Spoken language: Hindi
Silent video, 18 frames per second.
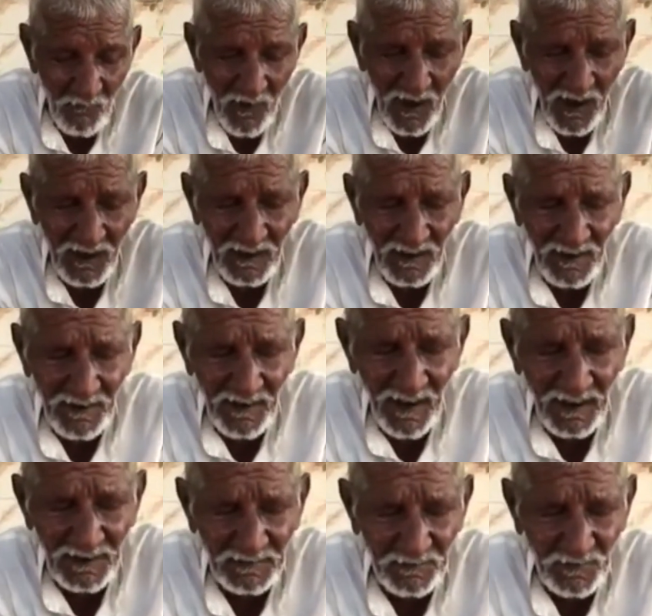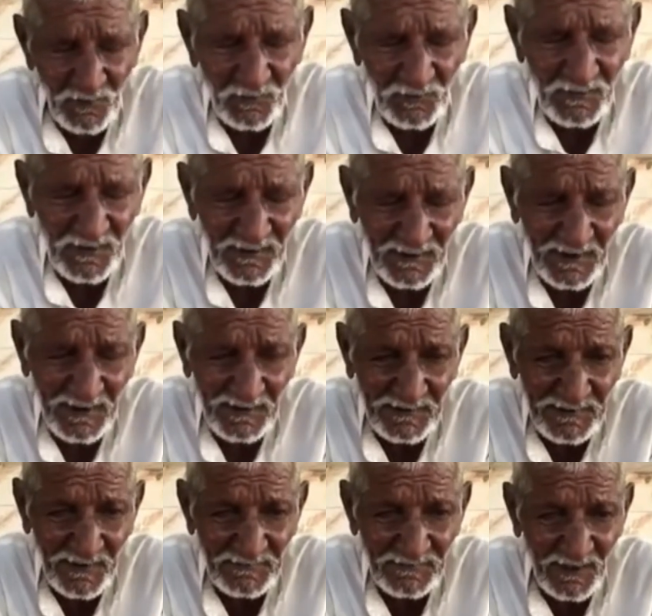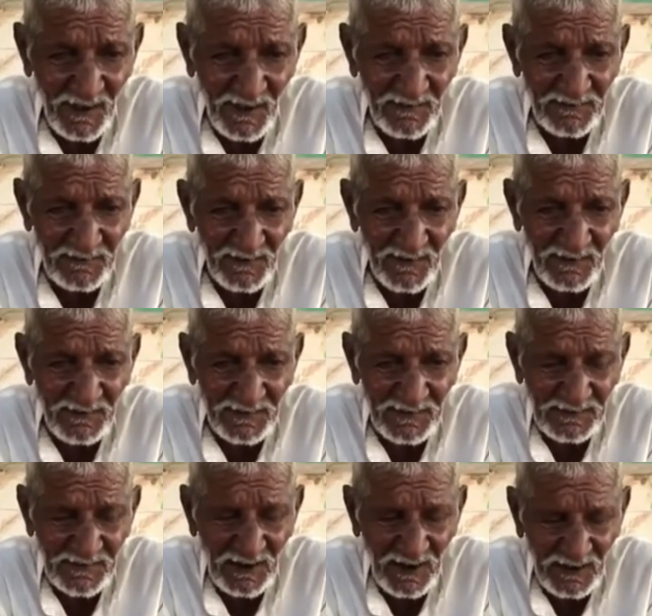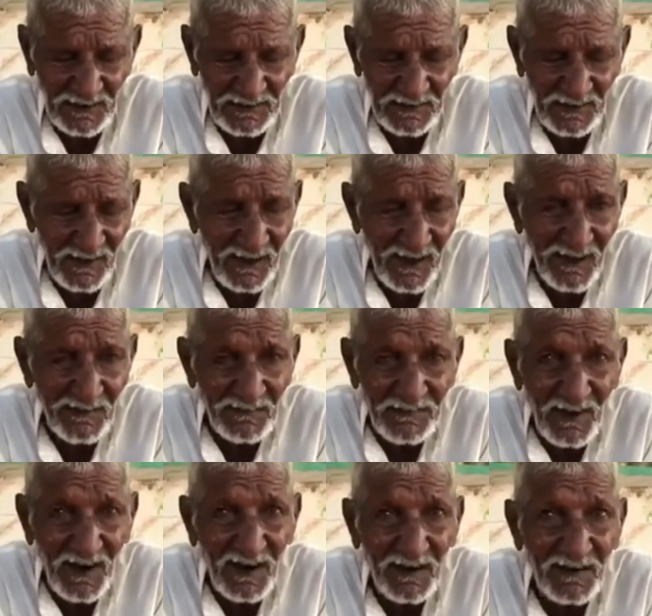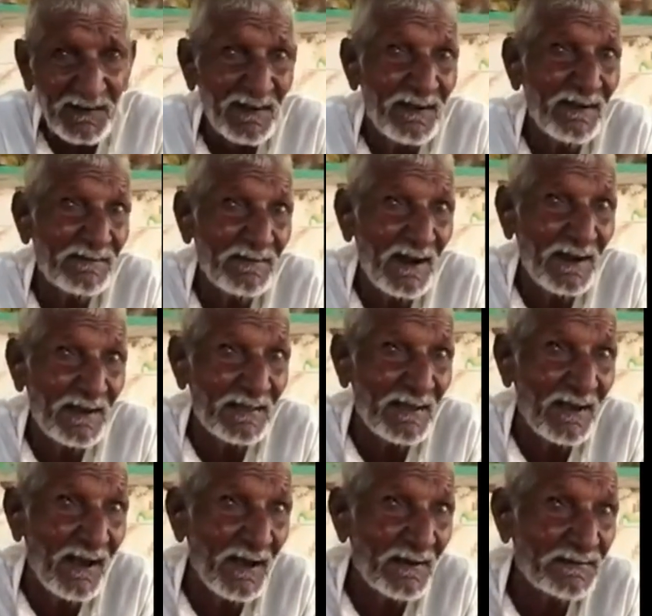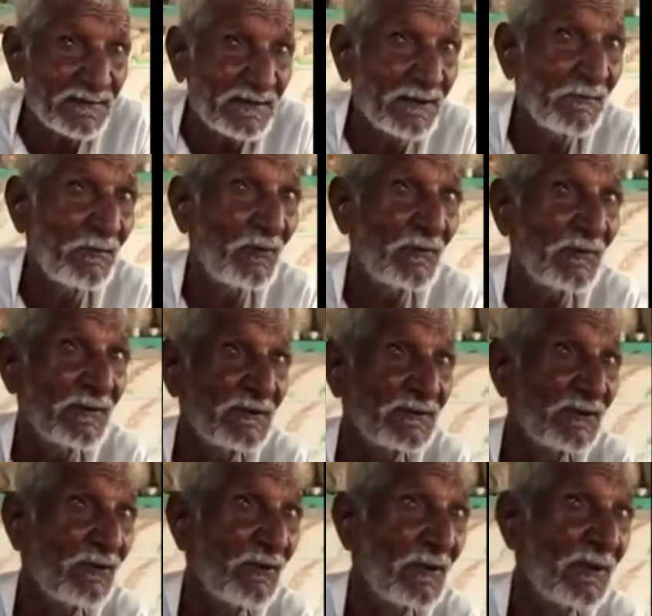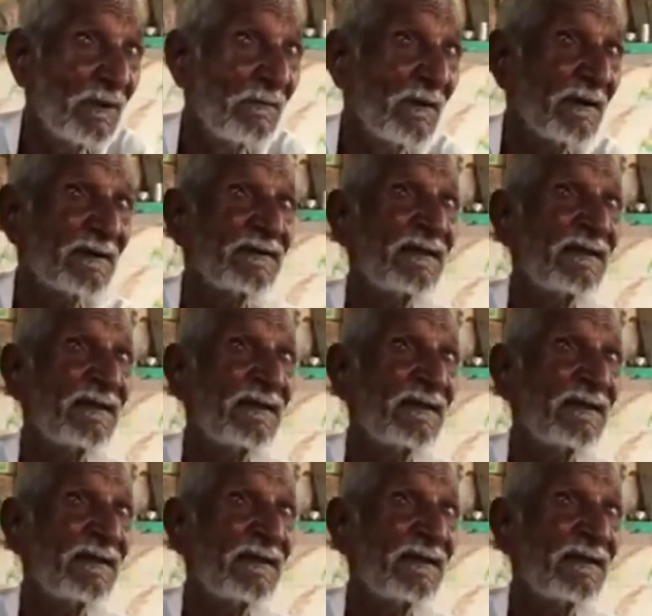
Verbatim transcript: माँ का राज बहू ने ले लिया चार्ज घर की ताड़ी का ताड़ी का अच्छी बूंदी छोरे